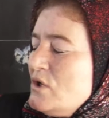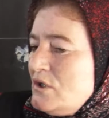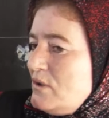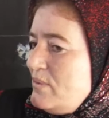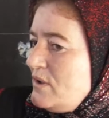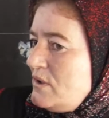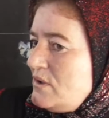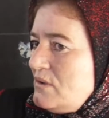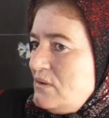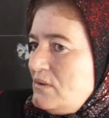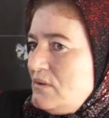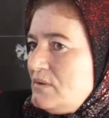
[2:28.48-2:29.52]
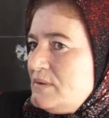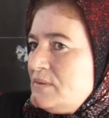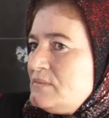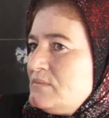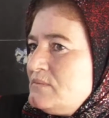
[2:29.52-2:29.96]
Tabii ki
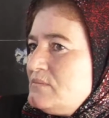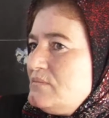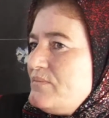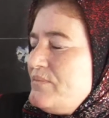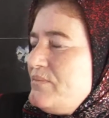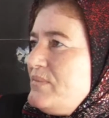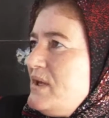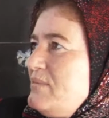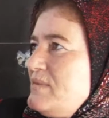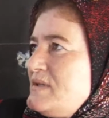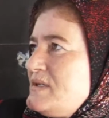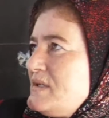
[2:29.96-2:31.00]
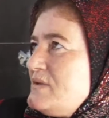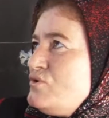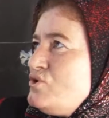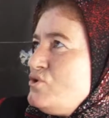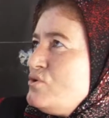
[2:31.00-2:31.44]
benim
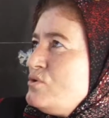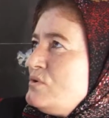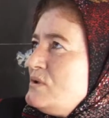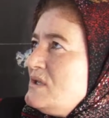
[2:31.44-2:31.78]
istediğim şu,